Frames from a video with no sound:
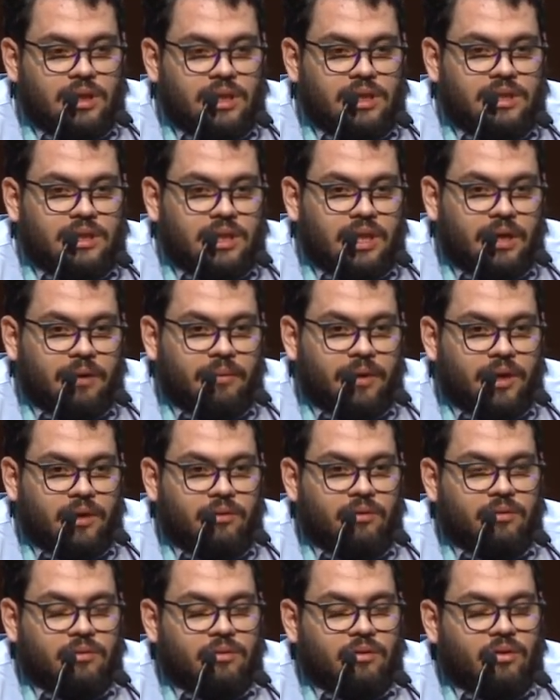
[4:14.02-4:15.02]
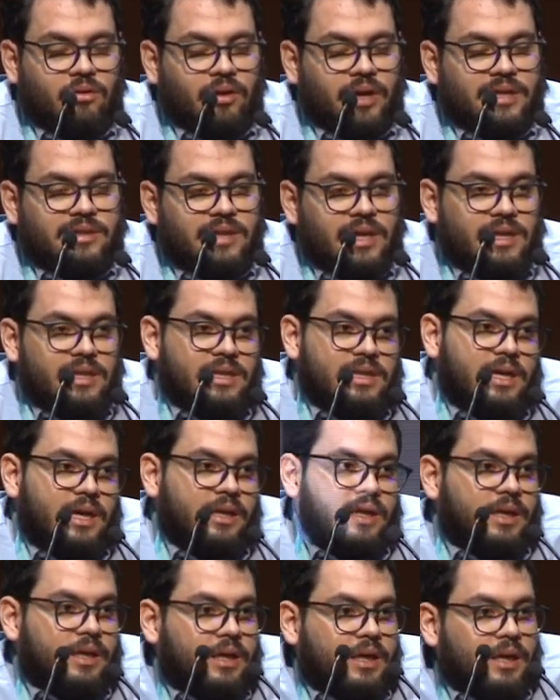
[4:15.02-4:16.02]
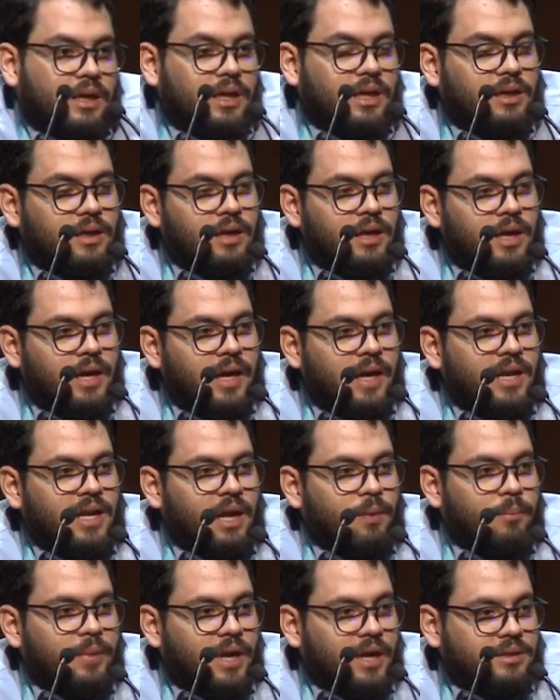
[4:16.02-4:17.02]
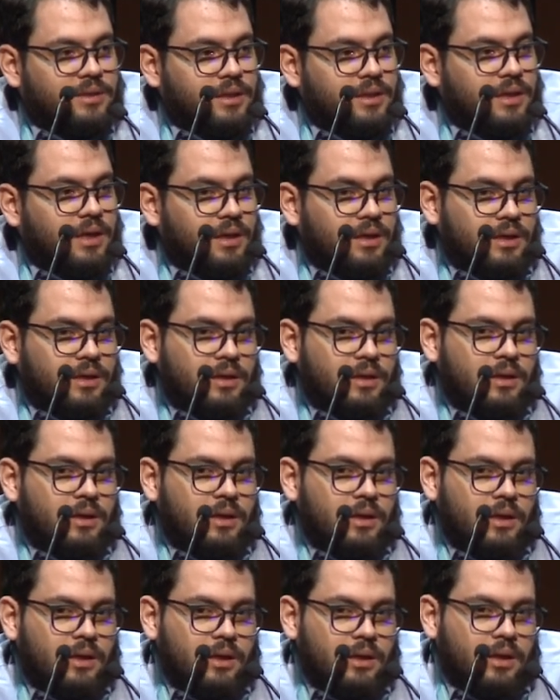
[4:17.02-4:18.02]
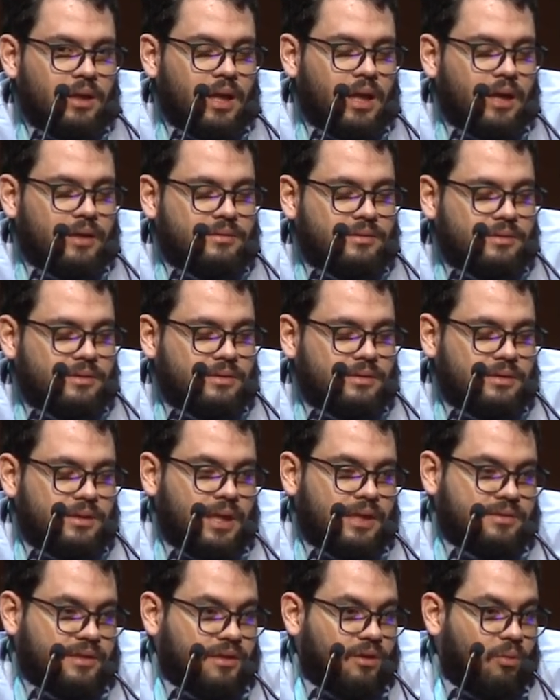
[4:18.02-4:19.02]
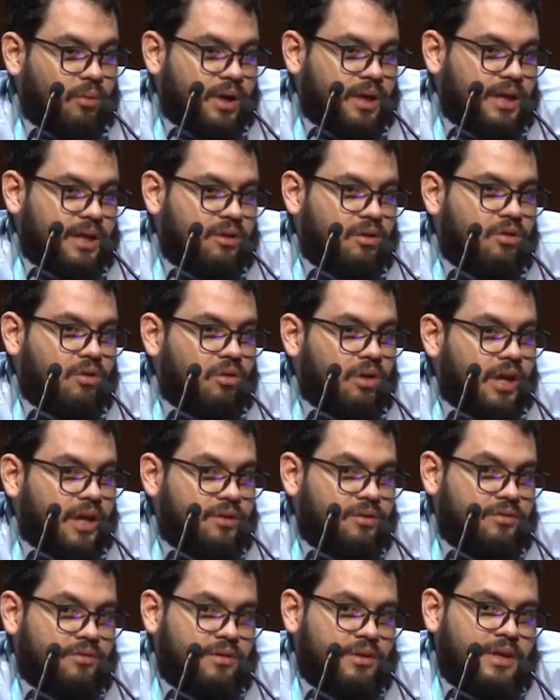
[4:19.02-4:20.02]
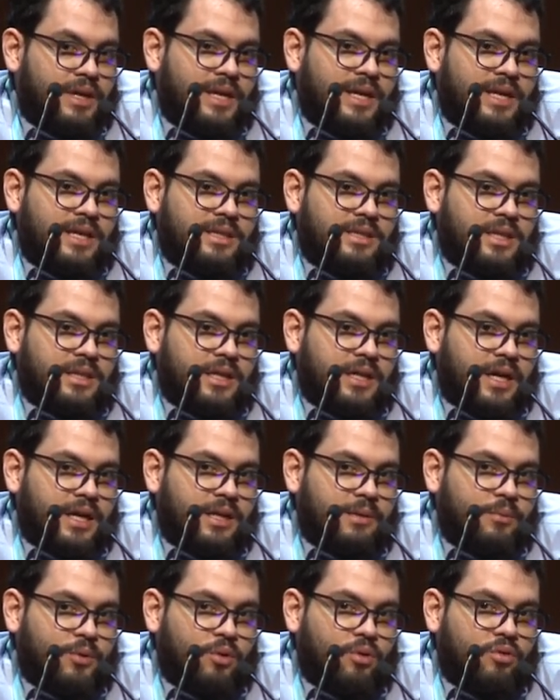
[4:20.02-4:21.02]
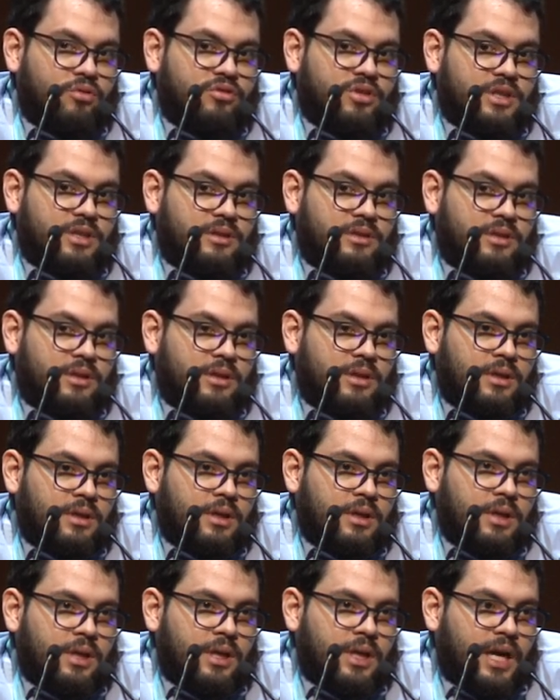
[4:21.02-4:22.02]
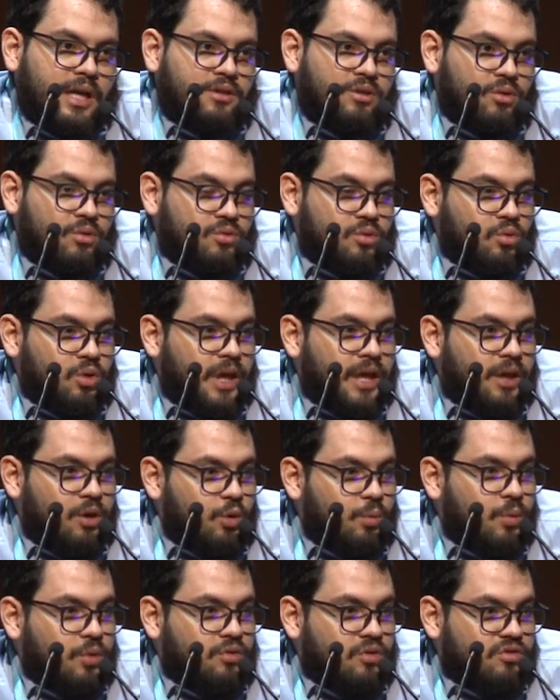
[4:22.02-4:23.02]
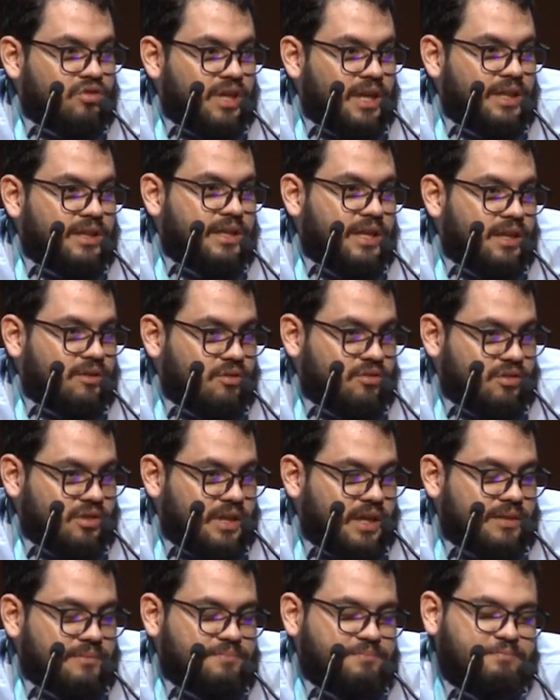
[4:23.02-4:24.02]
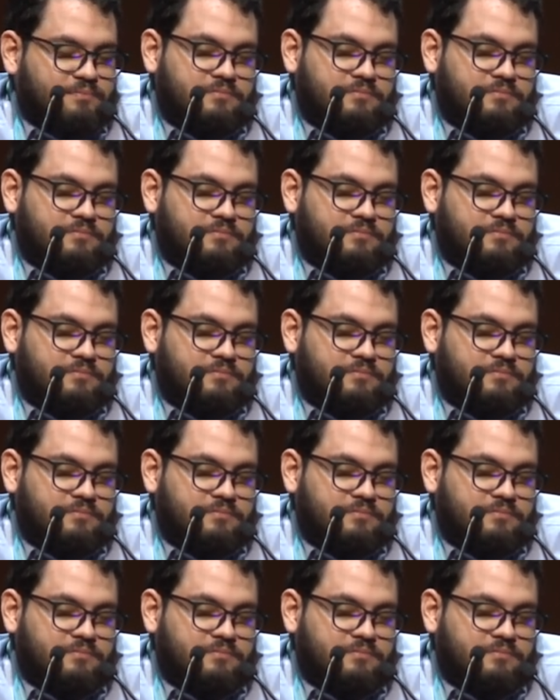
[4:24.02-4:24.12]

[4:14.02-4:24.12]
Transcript: y tiene que ver con, con esta idea de que en la práctica las, escuelas, los colegios, tienen a reproducir la estructura de grupos sociales de la sociedad.